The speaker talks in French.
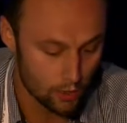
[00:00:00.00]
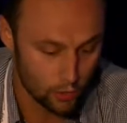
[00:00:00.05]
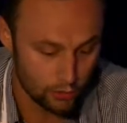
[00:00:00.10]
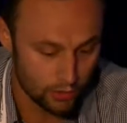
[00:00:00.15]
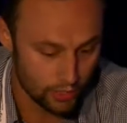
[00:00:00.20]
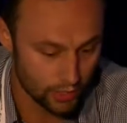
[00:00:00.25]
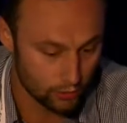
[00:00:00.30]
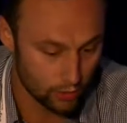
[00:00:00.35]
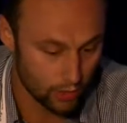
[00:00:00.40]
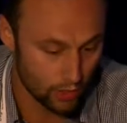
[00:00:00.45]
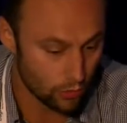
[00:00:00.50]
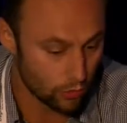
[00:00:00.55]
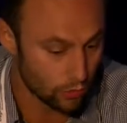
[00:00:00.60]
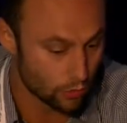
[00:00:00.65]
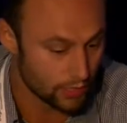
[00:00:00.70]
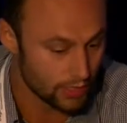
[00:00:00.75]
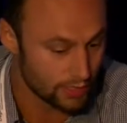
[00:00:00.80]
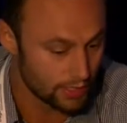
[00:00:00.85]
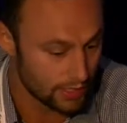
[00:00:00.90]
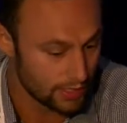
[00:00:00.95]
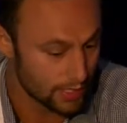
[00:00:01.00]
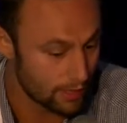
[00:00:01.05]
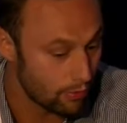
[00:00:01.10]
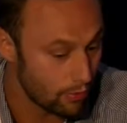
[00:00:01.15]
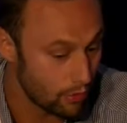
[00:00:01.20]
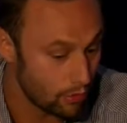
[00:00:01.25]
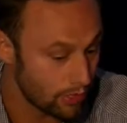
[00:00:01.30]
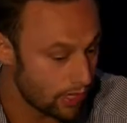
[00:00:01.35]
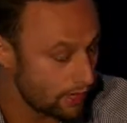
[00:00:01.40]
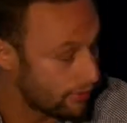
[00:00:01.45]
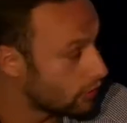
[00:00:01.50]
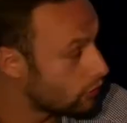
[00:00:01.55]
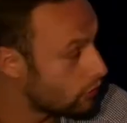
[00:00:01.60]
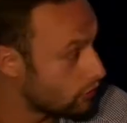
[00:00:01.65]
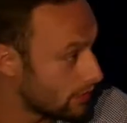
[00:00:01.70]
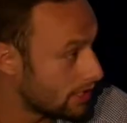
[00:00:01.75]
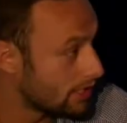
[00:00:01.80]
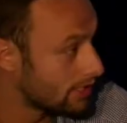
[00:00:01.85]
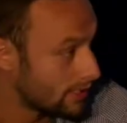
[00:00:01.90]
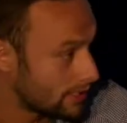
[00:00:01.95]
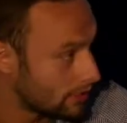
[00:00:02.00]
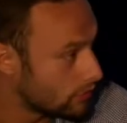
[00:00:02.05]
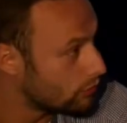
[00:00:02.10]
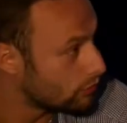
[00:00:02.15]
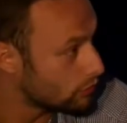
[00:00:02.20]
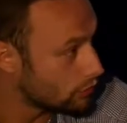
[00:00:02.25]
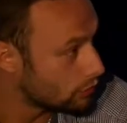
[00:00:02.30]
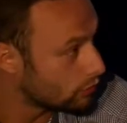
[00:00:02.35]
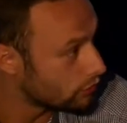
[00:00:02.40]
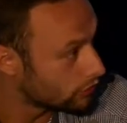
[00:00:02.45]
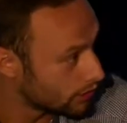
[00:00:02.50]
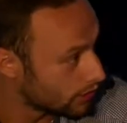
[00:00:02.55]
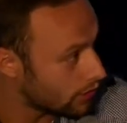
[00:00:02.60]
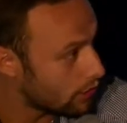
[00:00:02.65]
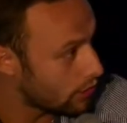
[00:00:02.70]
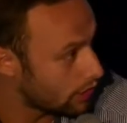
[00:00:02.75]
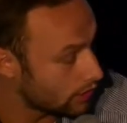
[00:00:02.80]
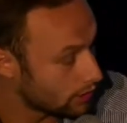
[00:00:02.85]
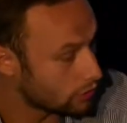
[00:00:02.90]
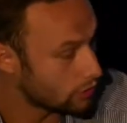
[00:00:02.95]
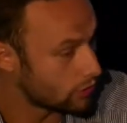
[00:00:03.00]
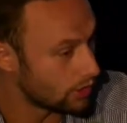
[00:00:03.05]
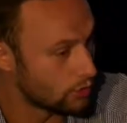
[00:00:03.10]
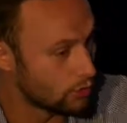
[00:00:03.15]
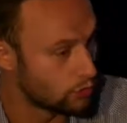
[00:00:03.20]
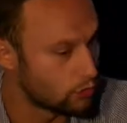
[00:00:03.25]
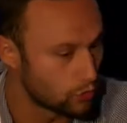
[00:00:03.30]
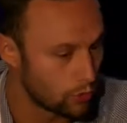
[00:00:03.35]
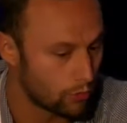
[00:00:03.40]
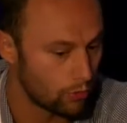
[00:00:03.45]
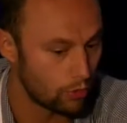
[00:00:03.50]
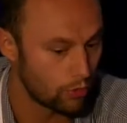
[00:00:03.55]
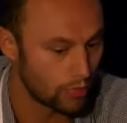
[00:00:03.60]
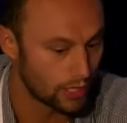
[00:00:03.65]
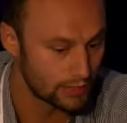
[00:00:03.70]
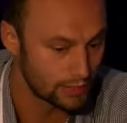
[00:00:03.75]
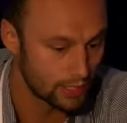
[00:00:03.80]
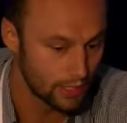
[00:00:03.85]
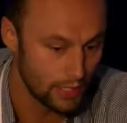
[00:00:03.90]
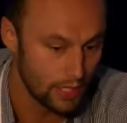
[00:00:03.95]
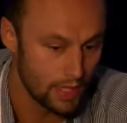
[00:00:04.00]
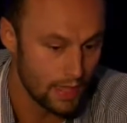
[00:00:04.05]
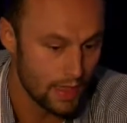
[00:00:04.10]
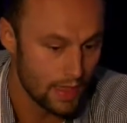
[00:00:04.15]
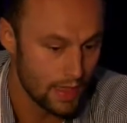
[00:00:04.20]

territoire, donc on essaie d'apprendre avec humilité de, nos erreurs et de toujours progresser.